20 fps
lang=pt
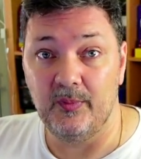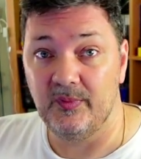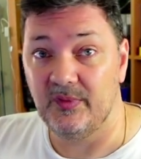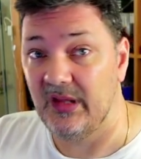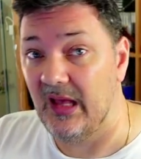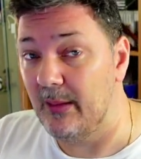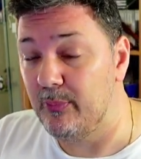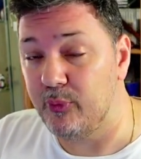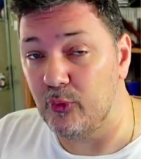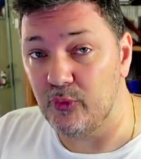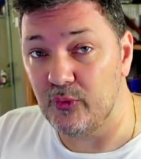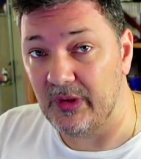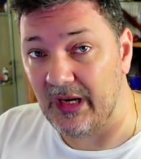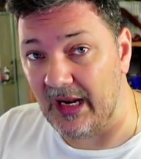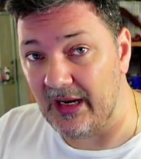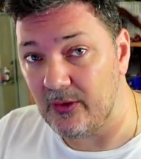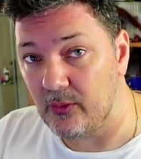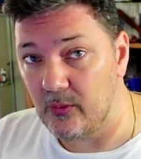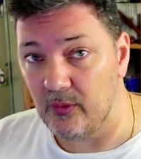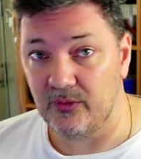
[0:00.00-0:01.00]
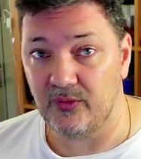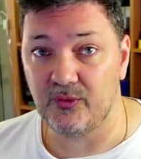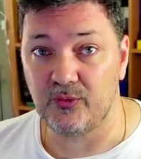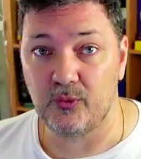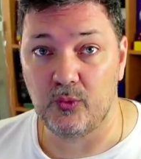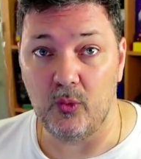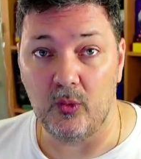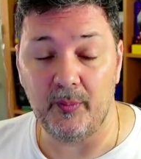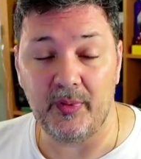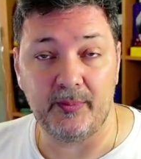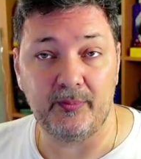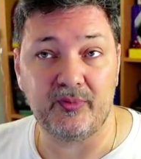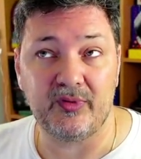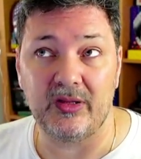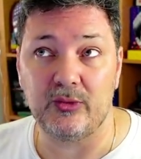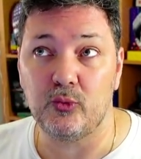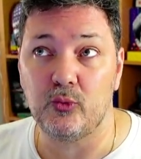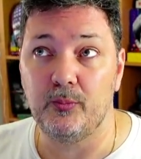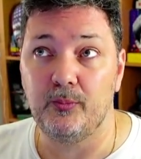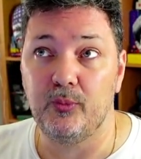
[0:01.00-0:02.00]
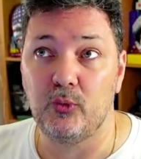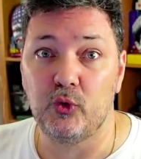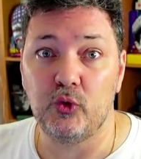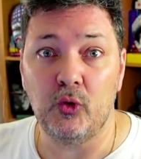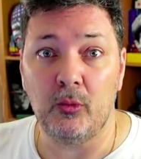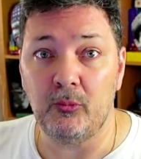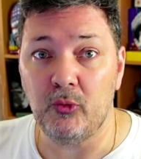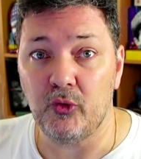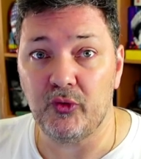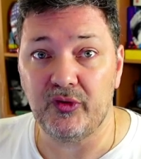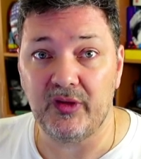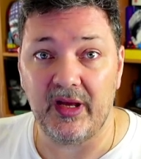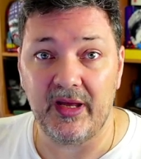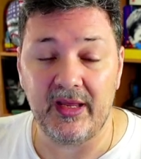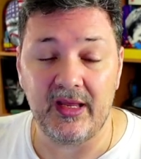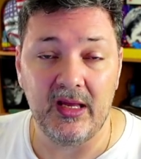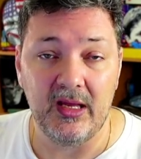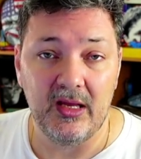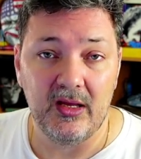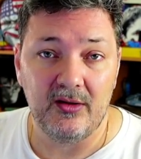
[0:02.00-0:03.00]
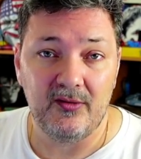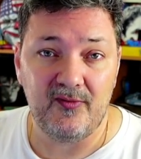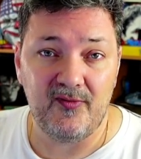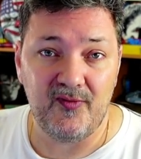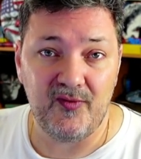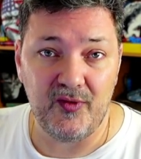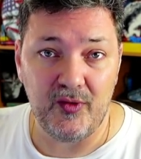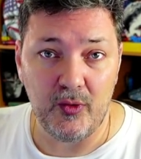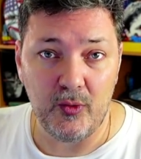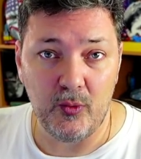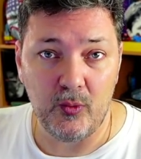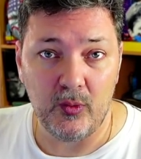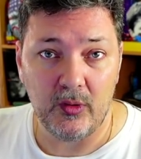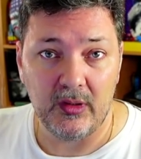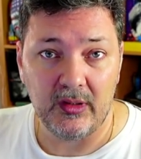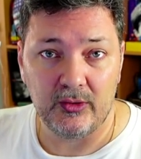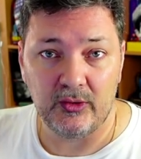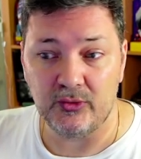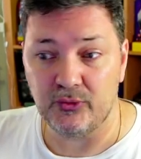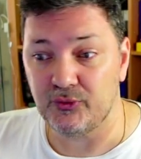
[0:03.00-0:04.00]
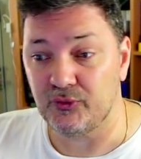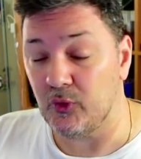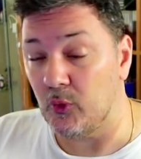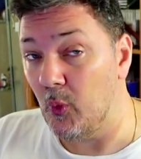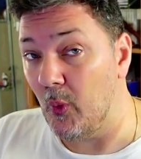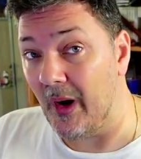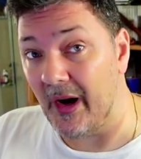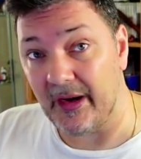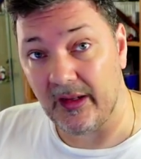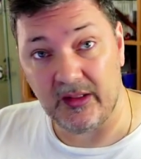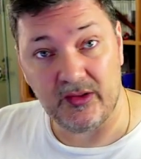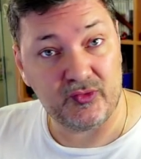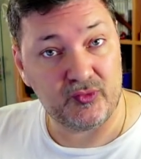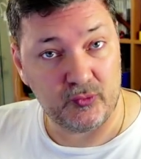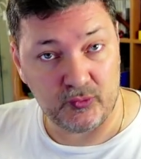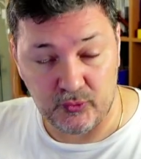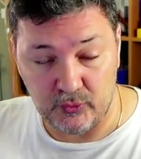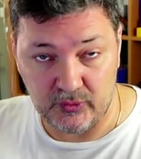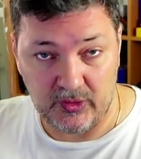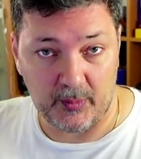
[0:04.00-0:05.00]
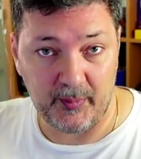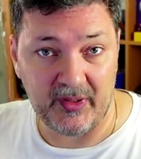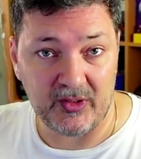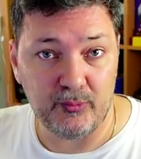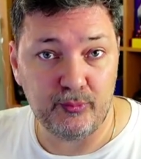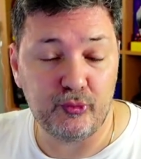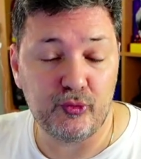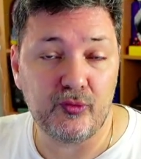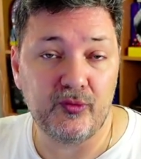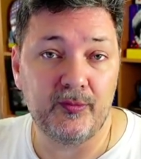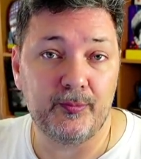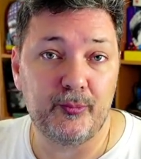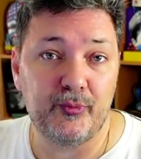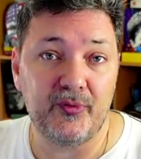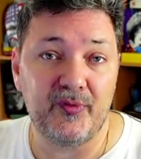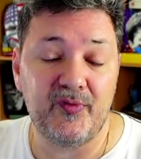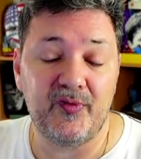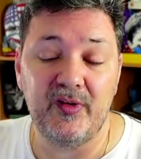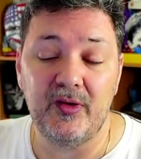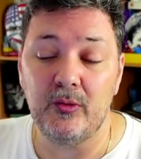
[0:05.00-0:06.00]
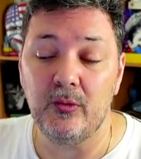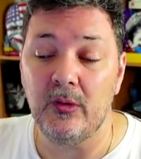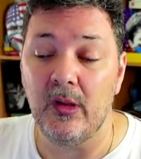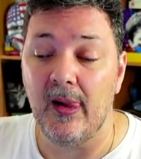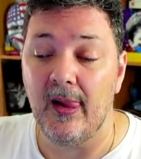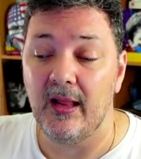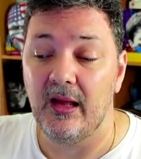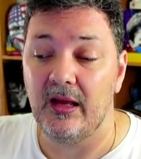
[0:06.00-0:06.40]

a ponderar quando se compra, portanto, não, não tem fio, não são wireless, são totalmente por, por fio, uh,